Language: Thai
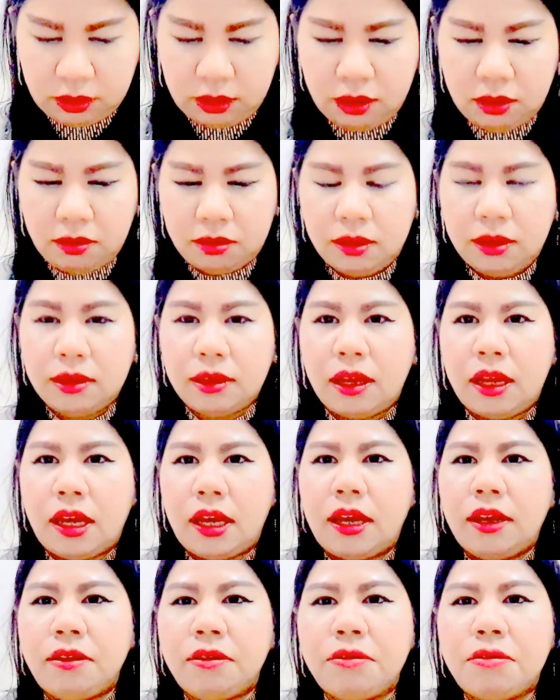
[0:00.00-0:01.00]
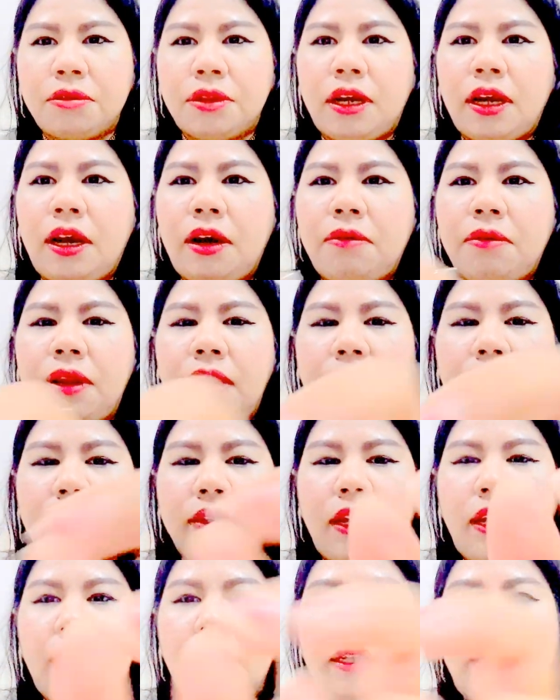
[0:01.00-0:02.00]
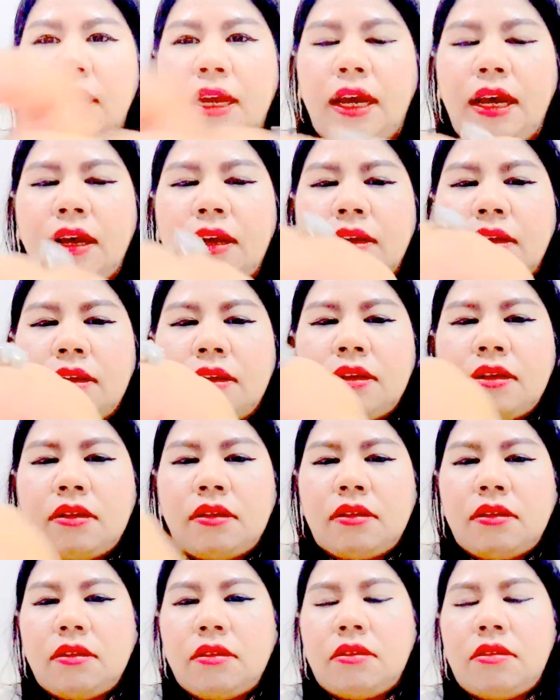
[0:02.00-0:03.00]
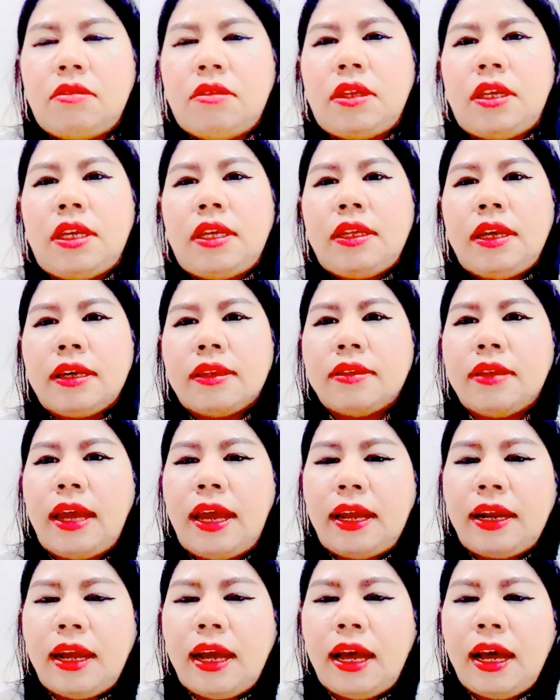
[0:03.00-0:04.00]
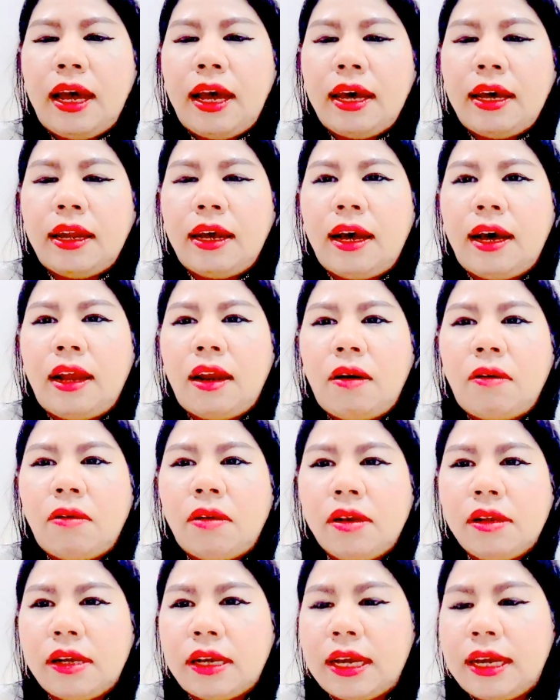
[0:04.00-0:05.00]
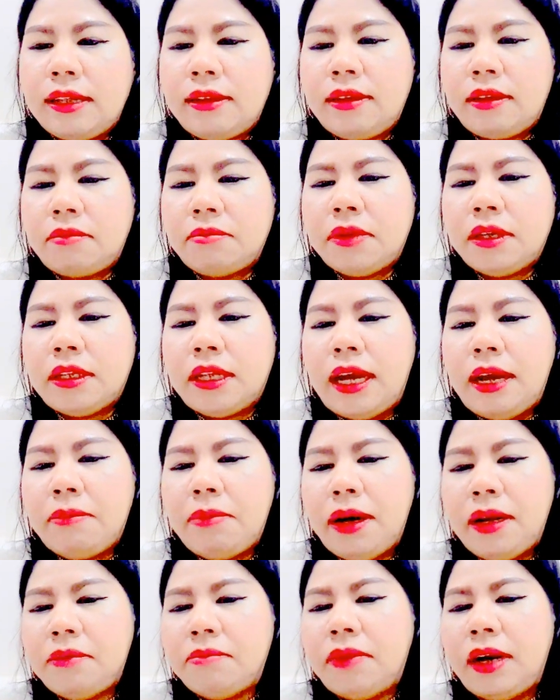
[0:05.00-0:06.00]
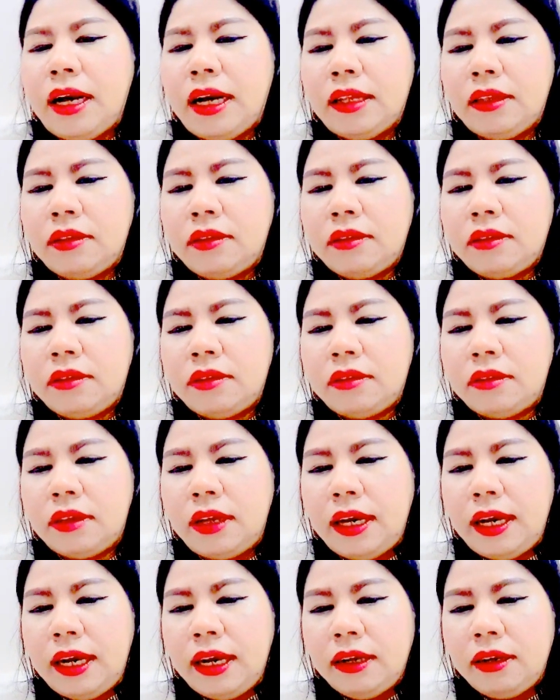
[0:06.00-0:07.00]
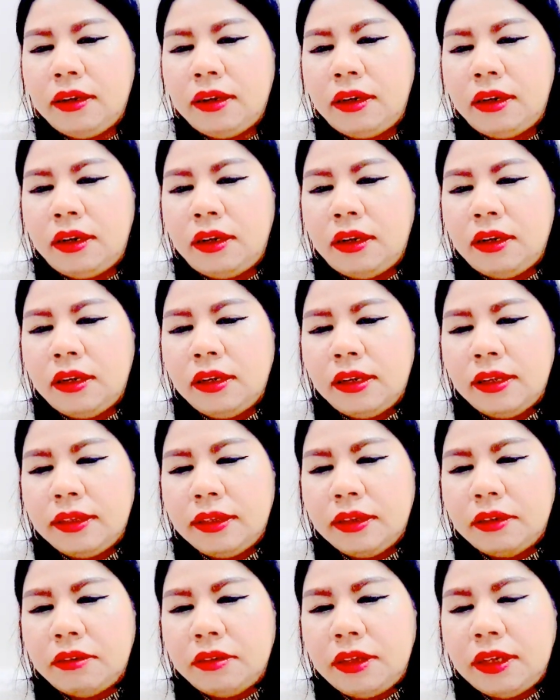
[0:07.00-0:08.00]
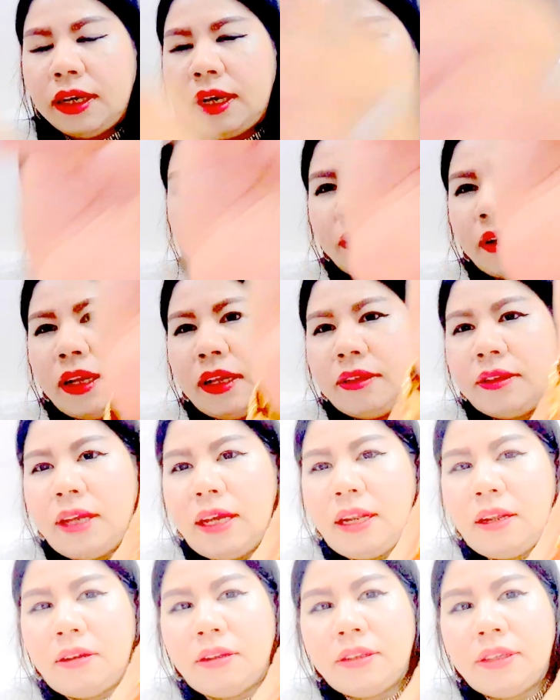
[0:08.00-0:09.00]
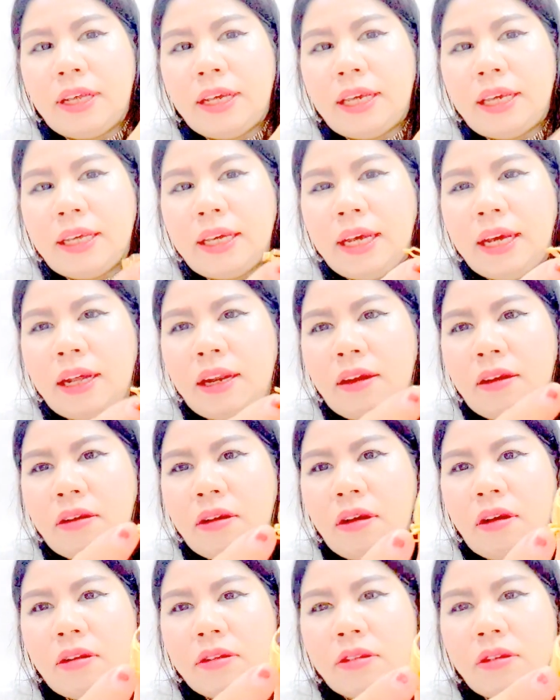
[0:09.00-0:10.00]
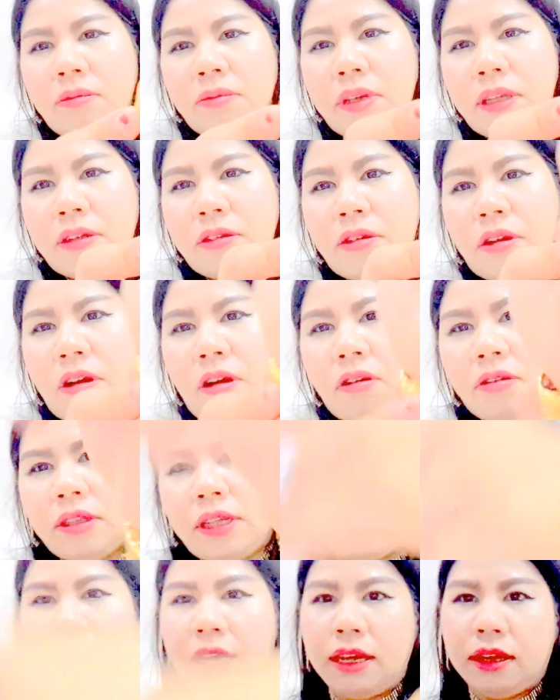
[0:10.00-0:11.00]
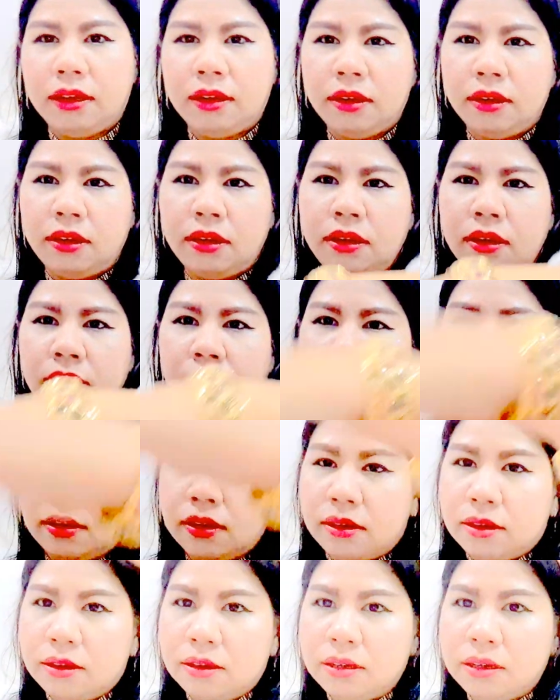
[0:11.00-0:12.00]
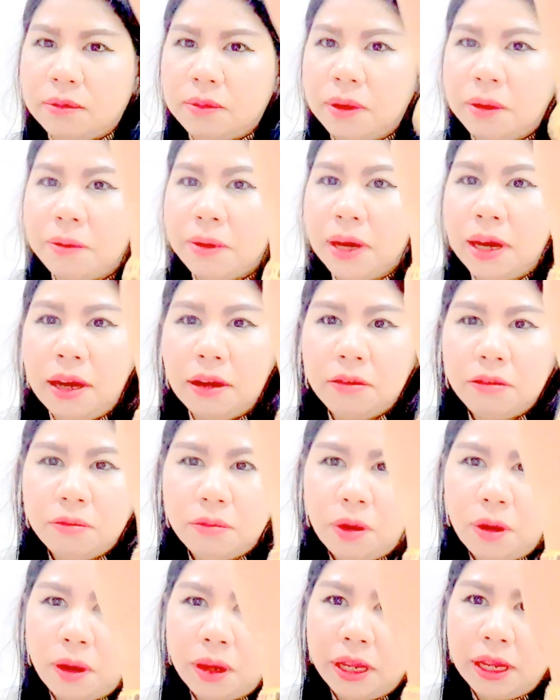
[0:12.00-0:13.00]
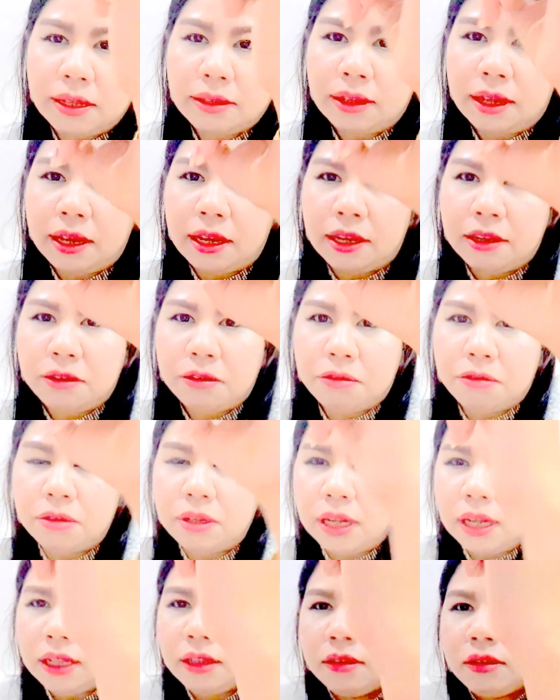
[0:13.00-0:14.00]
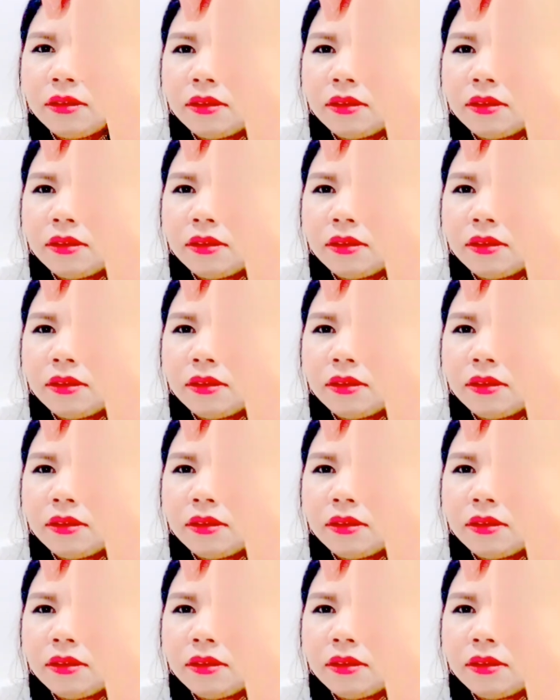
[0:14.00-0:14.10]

เดี๋ยวจะใส่ให้ดู นะคะ เวลาใส่ นะคะตัวนี้จากแสนห้านะคะเราก็เหลือแค่เจ็ดหมื่นห้าพันบาทนะคะเดี๋ยวเนี่ยค่ะเวลาใส่เราก็ใส่อย่างเงี้ยค่ะแล้วก็จะมีตัวล็อกนี่ค่ะคือแบบว่าคุณหมอเนี่ยใส่ให้ดูนะ